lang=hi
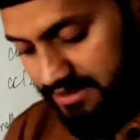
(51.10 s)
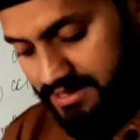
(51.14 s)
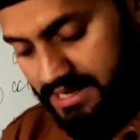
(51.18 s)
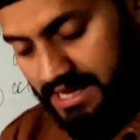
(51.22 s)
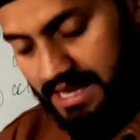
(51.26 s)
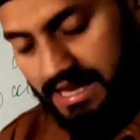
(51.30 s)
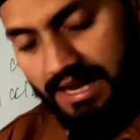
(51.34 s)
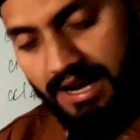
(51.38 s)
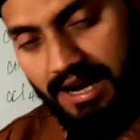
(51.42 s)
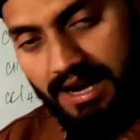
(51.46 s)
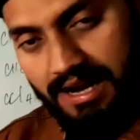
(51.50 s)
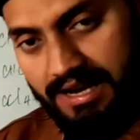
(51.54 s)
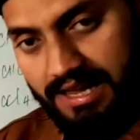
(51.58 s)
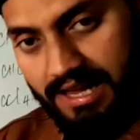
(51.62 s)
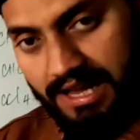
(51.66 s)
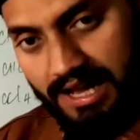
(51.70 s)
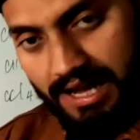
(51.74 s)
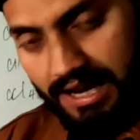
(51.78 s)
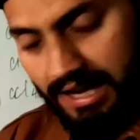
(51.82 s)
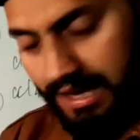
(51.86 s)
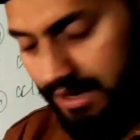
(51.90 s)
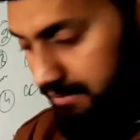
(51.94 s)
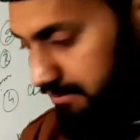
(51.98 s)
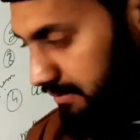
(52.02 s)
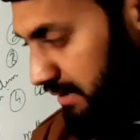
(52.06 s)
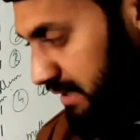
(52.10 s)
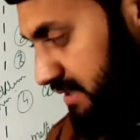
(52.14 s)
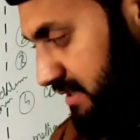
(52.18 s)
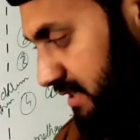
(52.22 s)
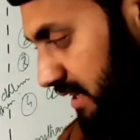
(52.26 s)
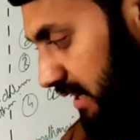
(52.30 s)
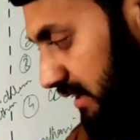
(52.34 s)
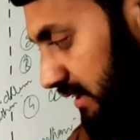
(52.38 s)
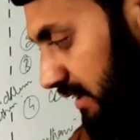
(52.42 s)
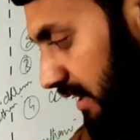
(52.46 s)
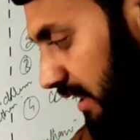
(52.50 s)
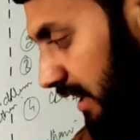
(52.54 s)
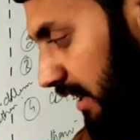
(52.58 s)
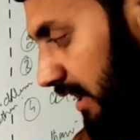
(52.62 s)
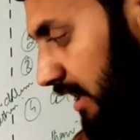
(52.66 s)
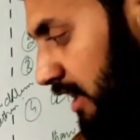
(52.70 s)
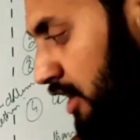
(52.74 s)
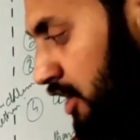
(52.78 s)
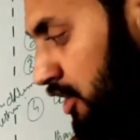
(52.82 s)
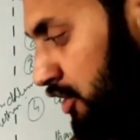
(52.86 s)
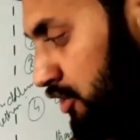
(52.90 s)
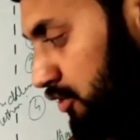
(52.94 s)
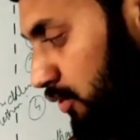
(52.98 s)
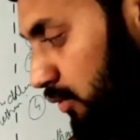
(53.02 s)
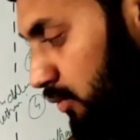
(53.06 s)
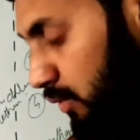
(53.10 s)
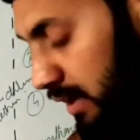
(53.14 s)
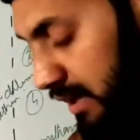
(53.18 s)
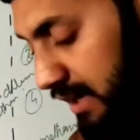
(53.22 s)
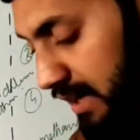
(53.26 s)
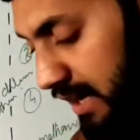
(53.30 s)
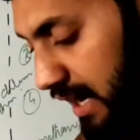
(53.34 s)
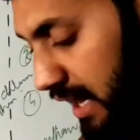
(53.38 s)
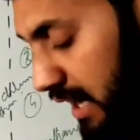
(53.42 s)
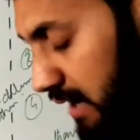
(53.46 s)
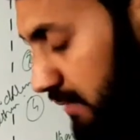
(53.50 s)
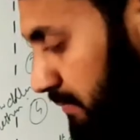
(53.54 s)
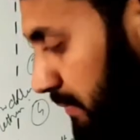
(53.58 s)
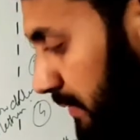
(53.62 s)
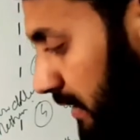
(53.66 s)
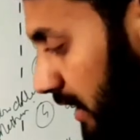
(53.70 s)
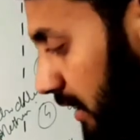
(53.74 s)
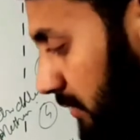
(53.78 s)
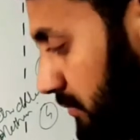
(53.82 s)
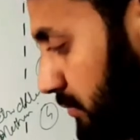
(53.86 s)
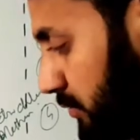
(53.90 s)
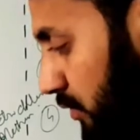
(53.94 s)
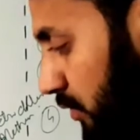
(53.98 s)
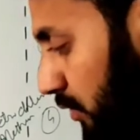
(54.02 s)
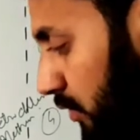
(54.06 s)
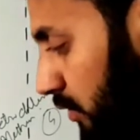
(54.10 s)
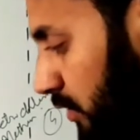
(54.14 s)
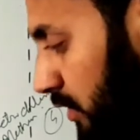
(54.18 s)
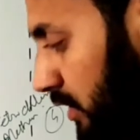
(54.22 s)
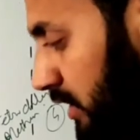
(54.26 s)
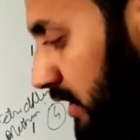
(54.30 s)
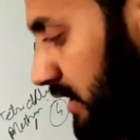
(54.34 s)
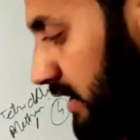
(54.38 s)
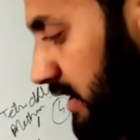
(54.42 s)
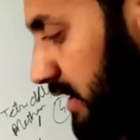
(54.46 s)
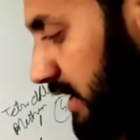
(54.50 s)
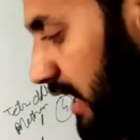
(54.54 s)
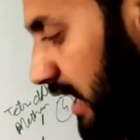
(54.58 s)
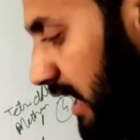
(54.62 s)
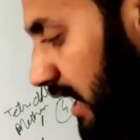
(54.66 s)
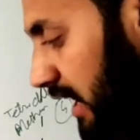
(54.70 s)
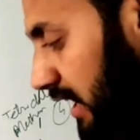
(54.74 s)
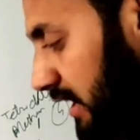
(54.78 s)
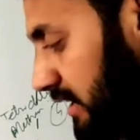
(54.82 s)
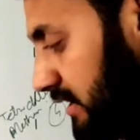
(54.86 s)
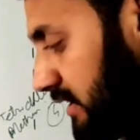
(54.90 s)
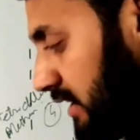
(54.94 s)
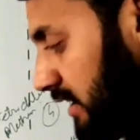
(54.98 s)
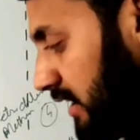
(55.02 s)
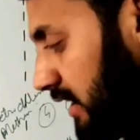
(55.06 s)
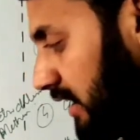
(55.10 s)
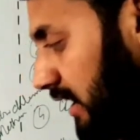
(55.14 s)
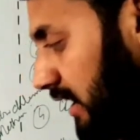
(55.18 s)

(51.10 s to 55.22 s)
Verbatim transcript: से रेडिकल बन सकता है तो वर्ड हेल्पर आपको याद